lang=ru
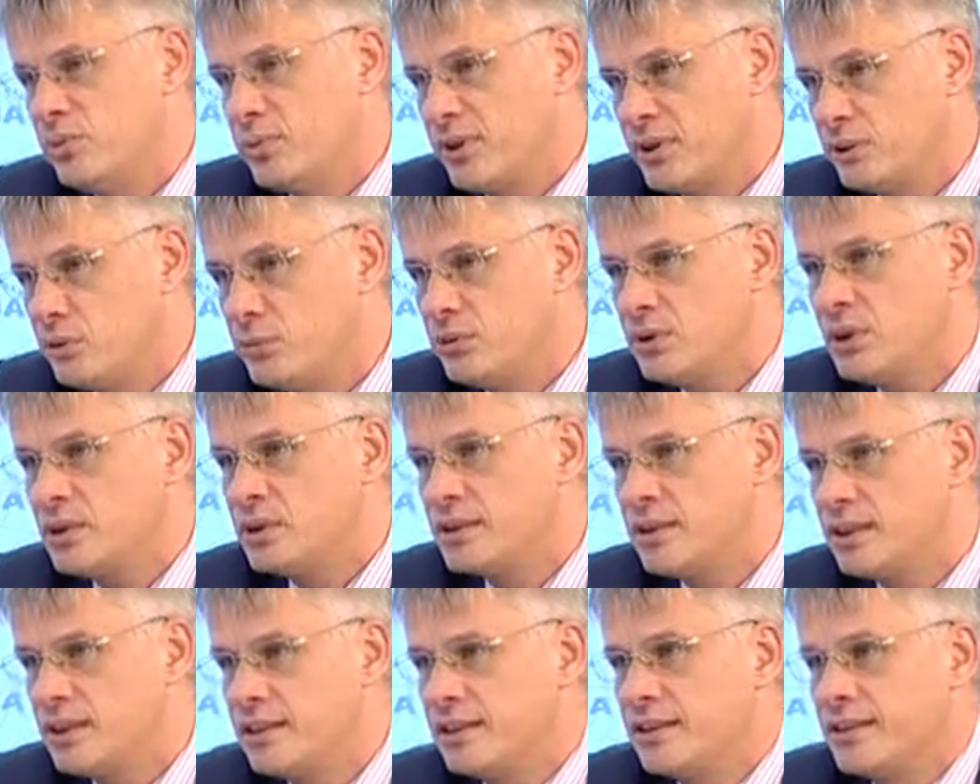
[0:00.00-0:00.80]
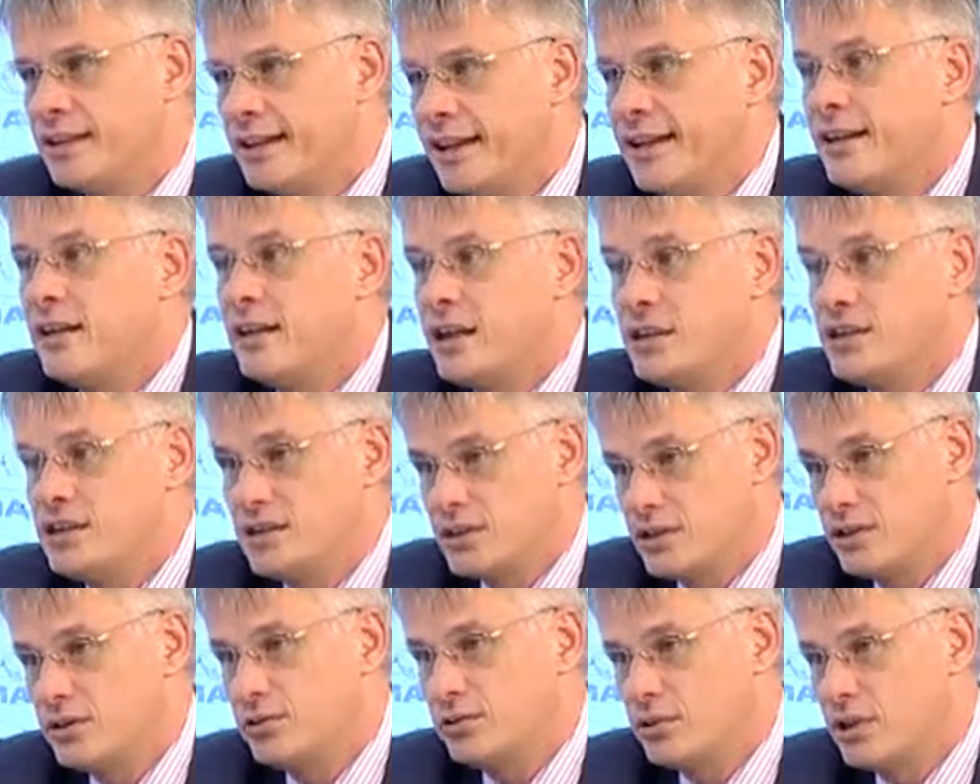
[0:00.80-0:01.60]
продукт для
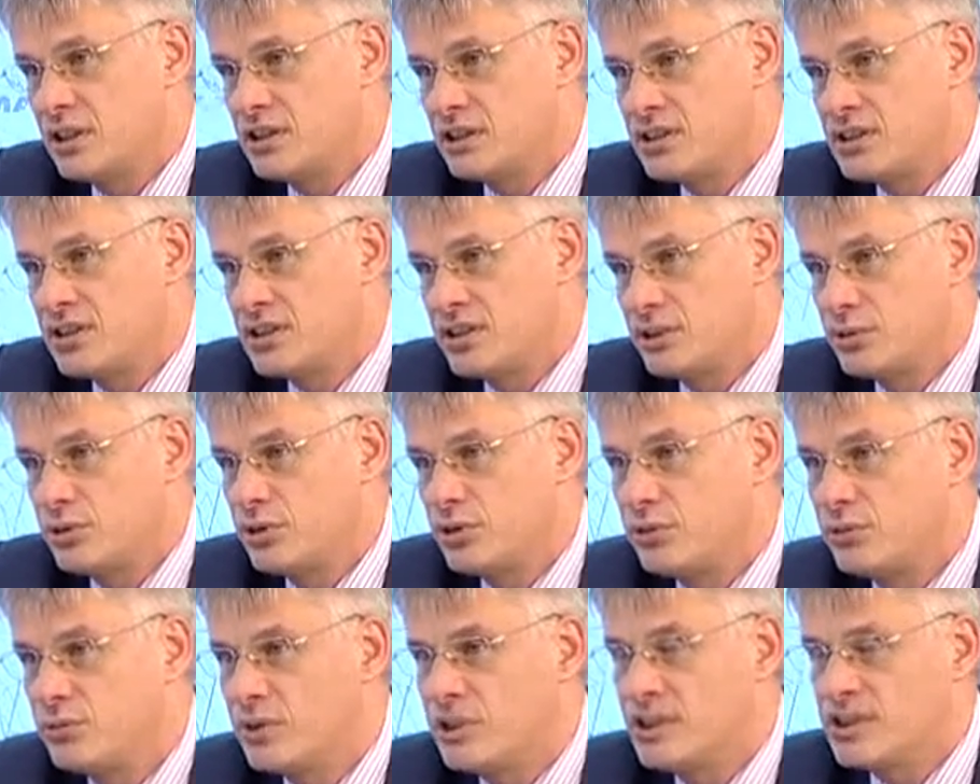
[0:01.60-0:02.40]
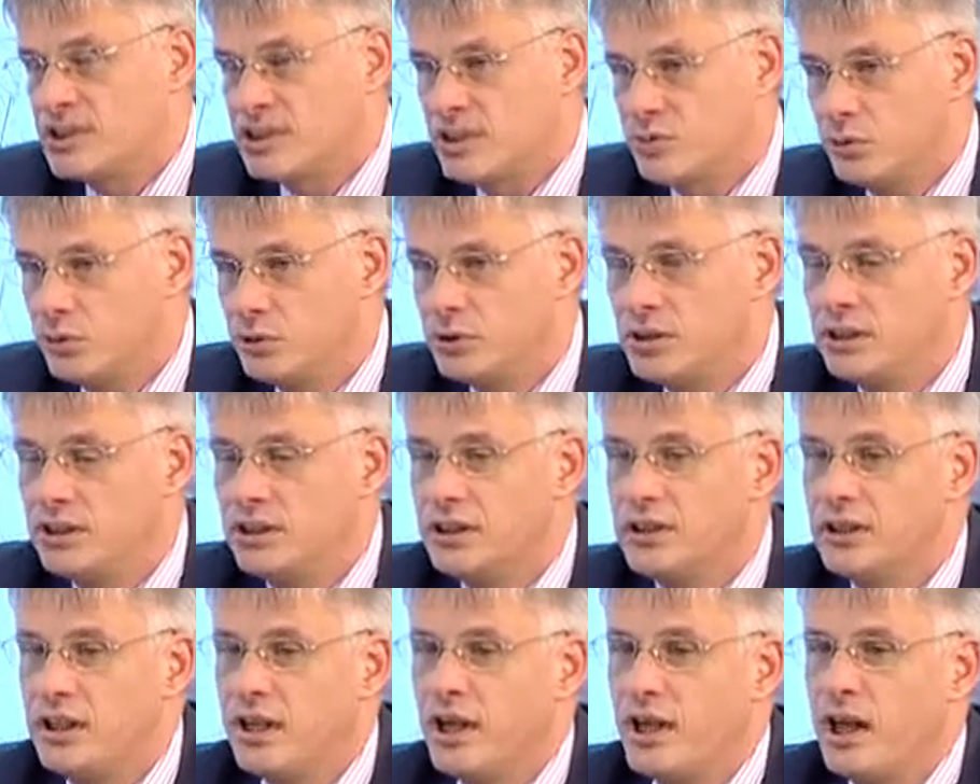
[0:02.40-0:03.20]
нашей ситуации, которую мы
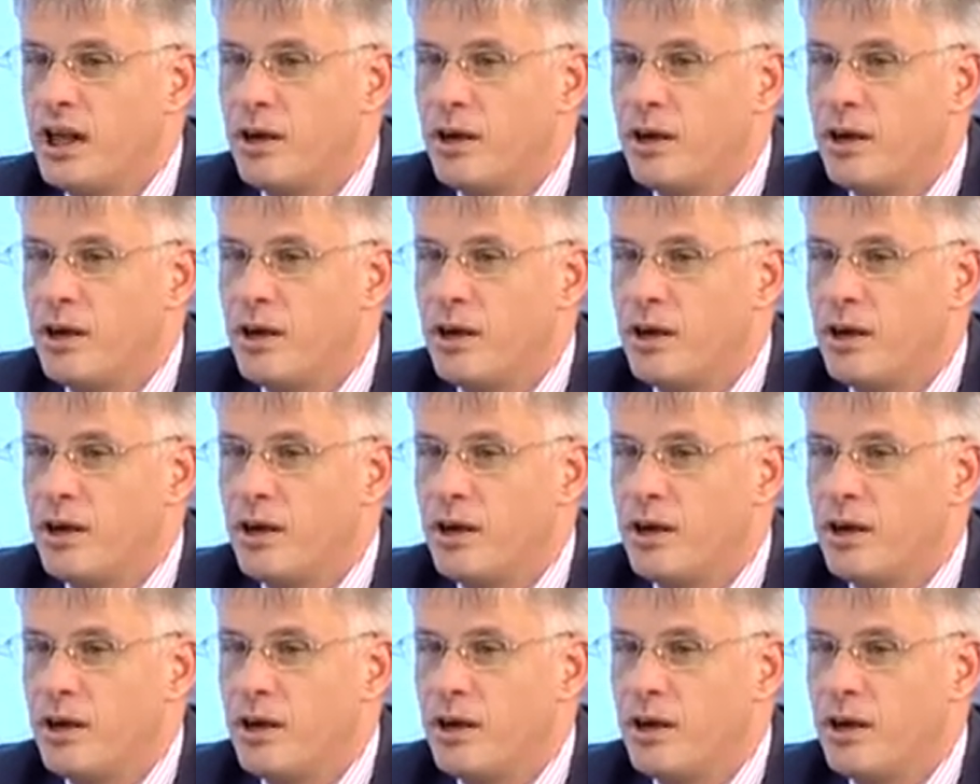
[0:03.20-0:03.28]
разработали,